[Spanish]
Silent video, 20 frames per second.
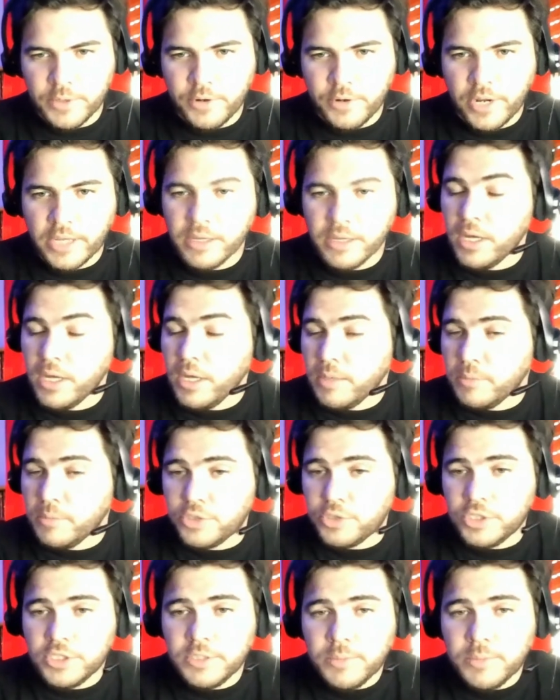pero hay
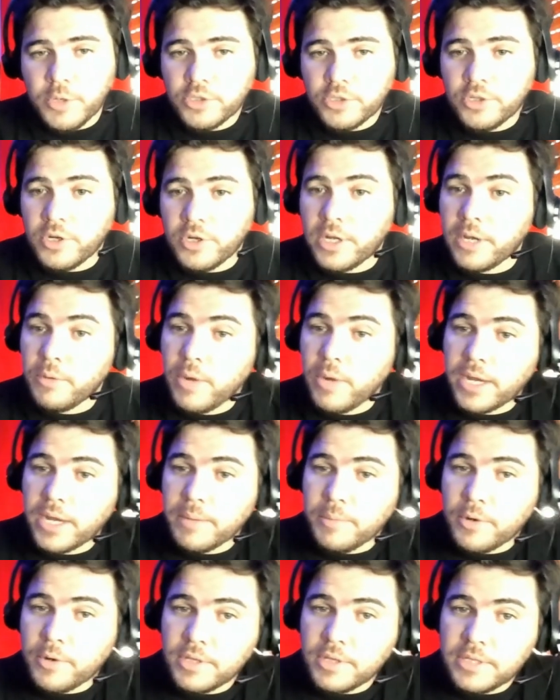muchísimos otros
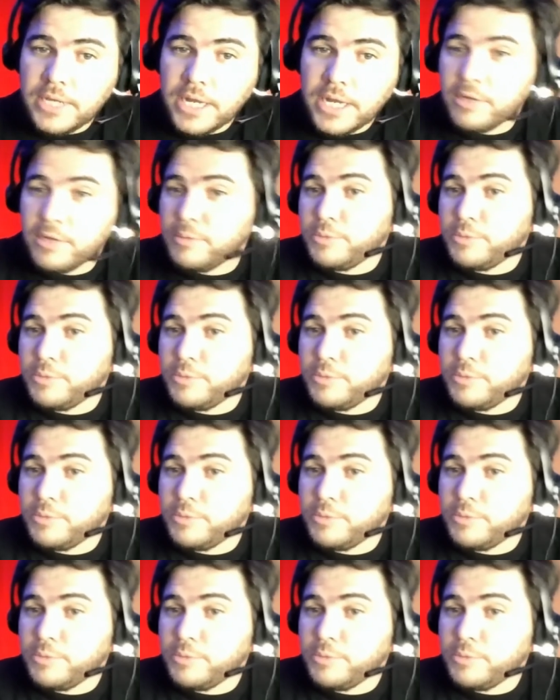lenguajes por detrás,